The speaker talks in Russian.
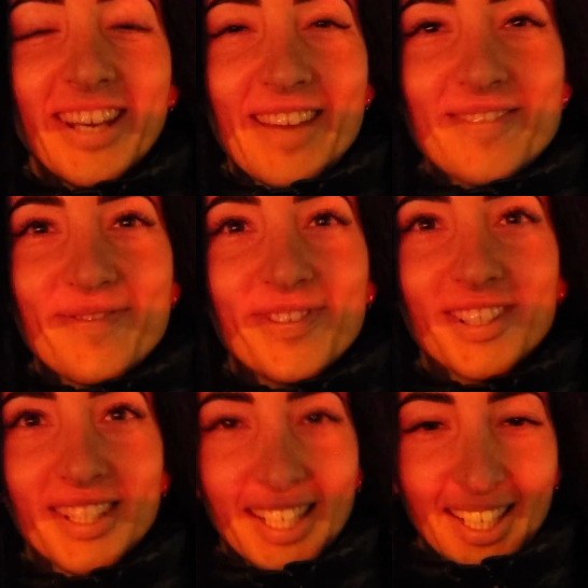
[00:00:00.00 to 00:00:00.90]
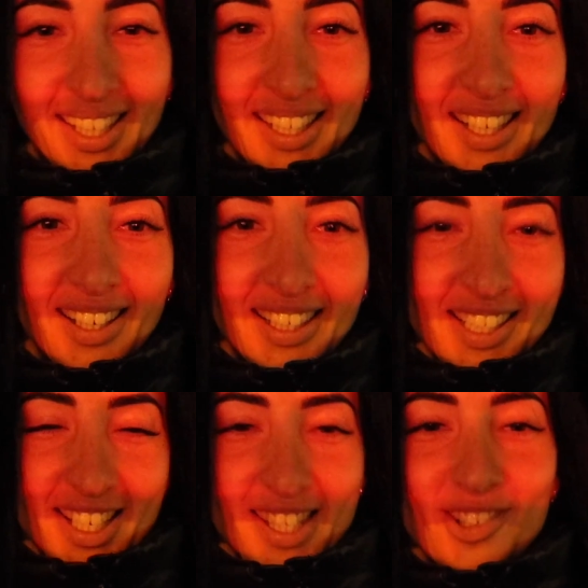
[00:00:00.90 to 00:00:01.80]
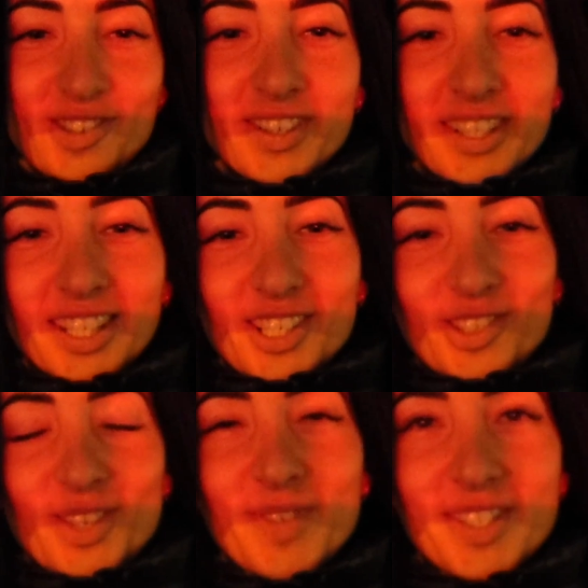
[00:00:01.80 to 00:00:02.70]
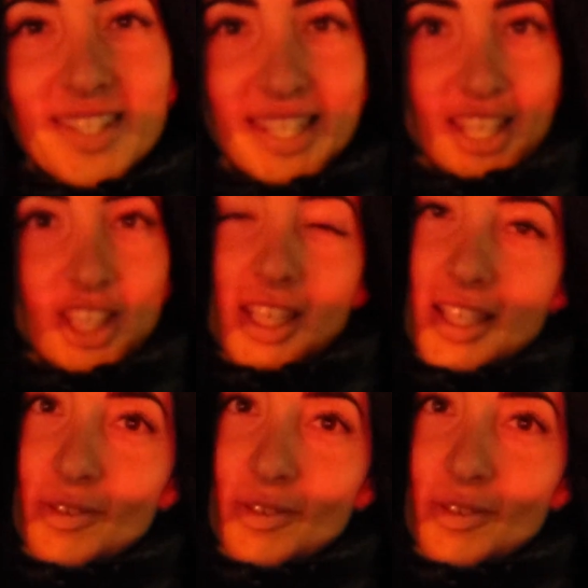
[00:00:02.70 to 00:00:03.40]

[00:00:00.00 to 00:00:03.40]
время пол а, шестого, даже уже без 26.